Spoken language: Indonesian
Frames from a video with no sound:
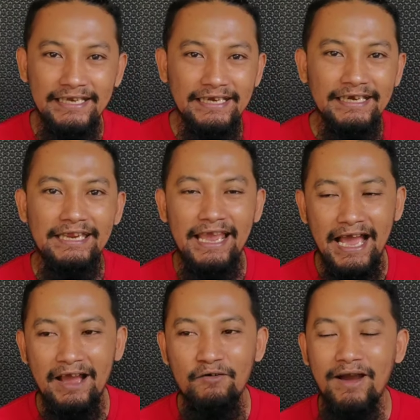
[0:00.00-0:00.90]

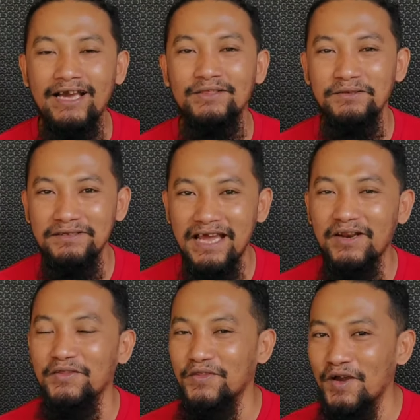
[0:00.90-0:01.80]
dia waktunya
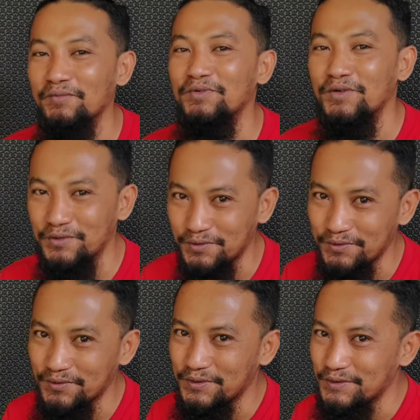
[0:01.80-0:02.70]
rontok bulu
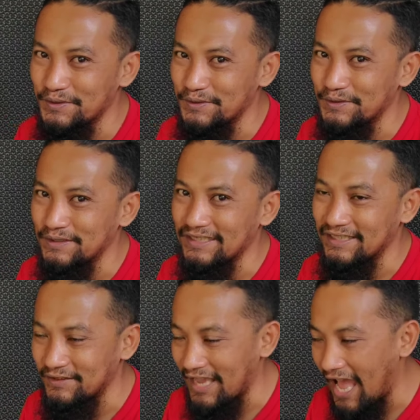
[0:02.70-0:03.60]

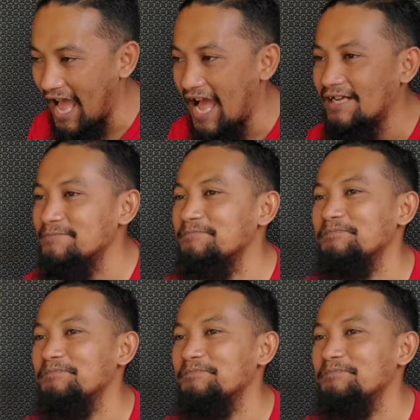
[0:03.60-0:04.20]
gitu ya